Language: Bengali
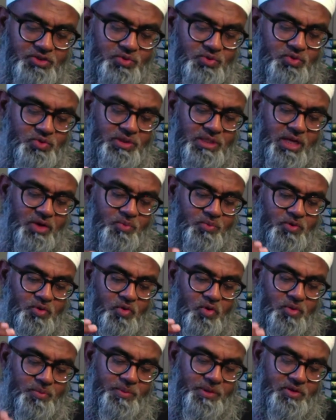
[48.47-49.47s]
শুধু তার উপর
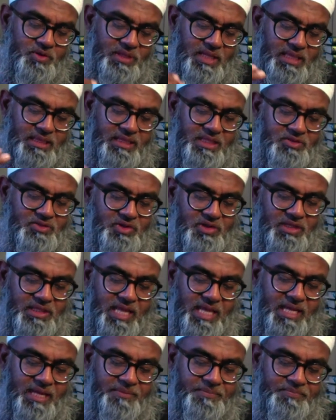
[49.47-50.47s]
অর্পিত দায়িত্বের জন্য
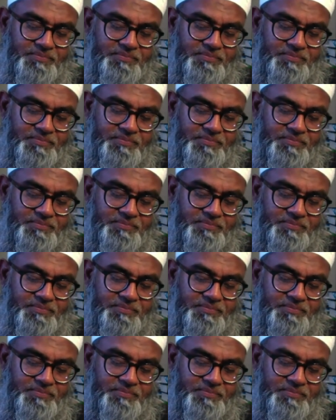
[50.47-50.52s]
দায়ী